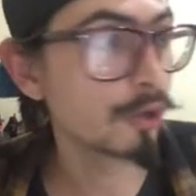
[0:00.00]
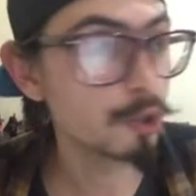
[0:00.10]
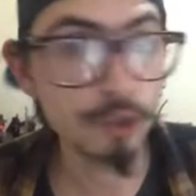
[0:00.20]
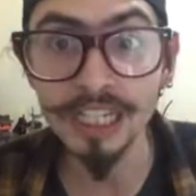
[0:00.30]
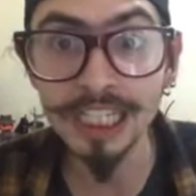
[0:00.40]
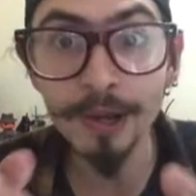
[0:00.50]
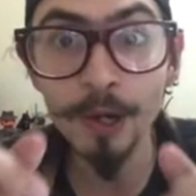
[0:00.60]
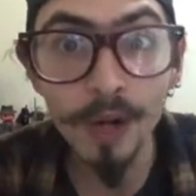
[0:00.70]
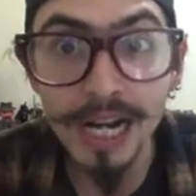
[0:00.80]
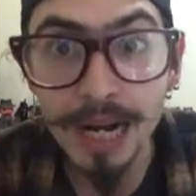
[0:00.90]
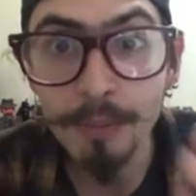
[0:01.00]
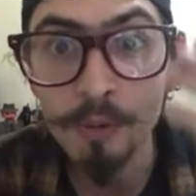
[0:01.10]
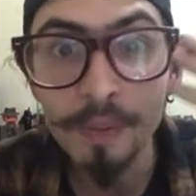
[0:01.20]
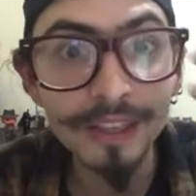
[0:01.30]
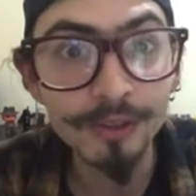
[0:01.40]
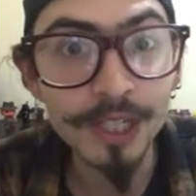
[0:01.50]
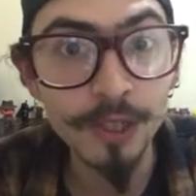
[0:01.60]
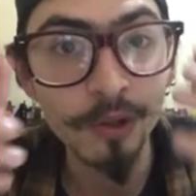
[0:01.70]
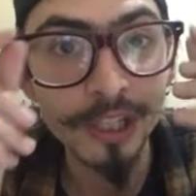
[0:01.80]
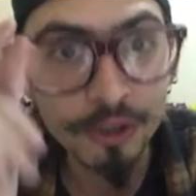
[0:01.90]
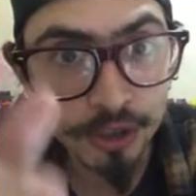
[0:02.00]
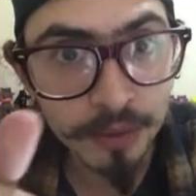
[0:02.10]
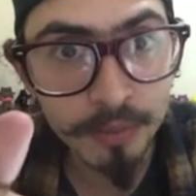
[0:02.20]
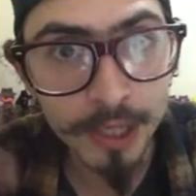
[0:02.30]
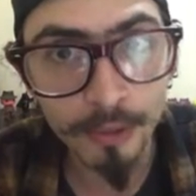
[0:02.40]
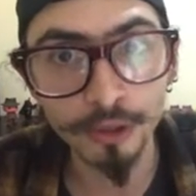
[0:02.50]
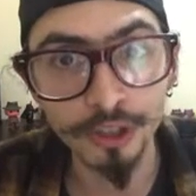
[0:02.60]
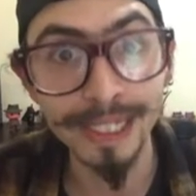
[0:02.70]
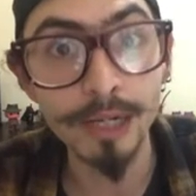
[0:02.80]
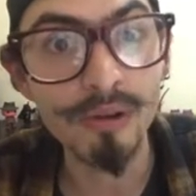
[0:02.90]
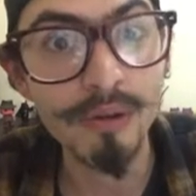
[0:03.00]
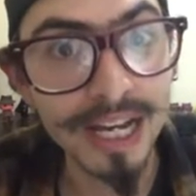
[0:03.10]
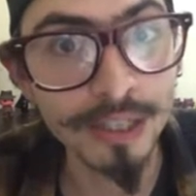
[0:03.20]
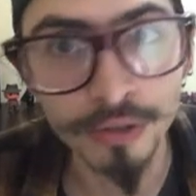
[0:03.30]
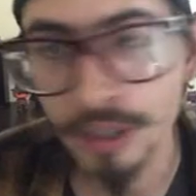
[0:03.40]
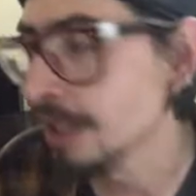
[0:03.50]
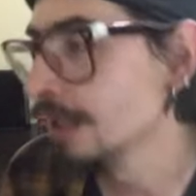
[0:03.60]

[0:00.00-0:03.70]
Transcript: Y ustedes saben cuál era el amor platónico de Justin Bieber cuando tenía nueve años.